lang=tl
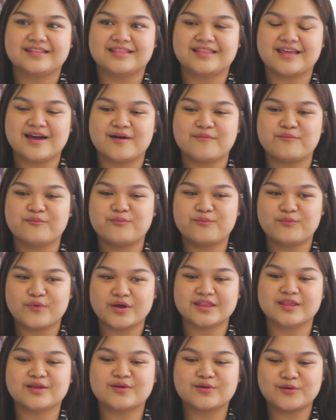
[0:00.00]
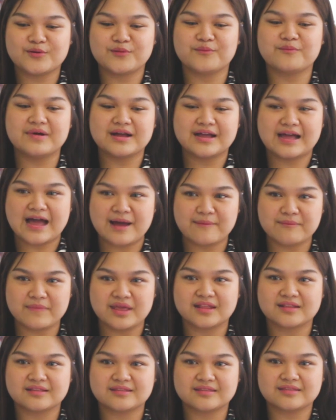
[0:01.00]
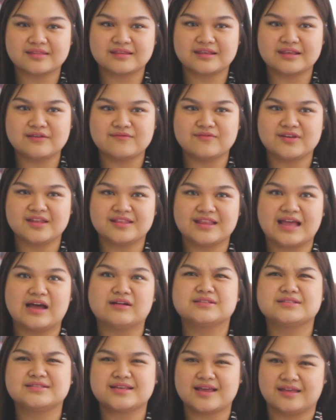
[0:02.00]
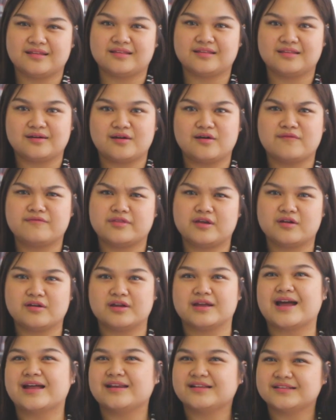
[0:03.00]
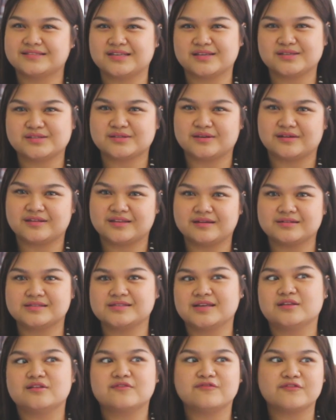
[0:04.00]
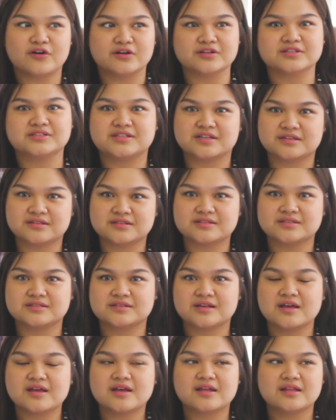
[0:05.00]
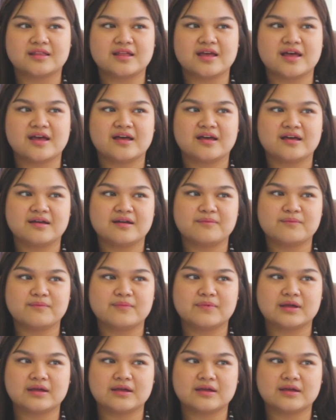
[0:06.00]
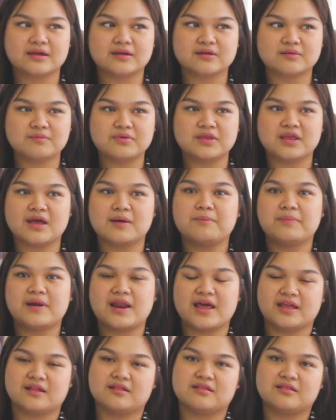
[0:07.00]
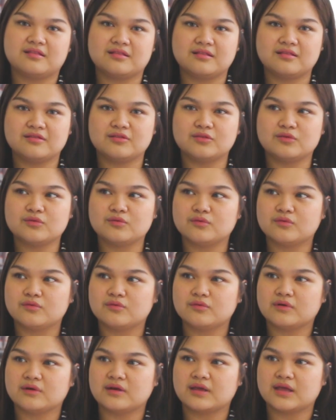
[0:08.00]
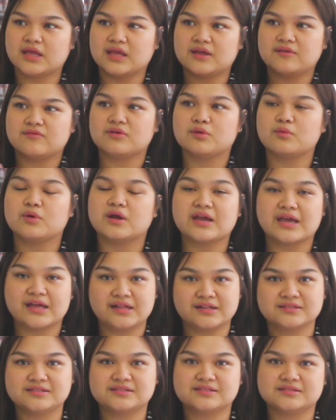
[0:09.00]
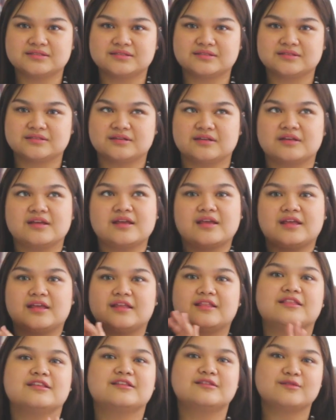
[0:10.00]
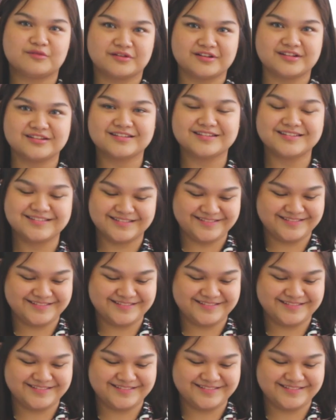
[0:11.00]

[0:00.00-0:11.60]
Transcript: na pwede kong magamit even outside of the organization, outside of concerts, na could be applied to everywhere else in this world.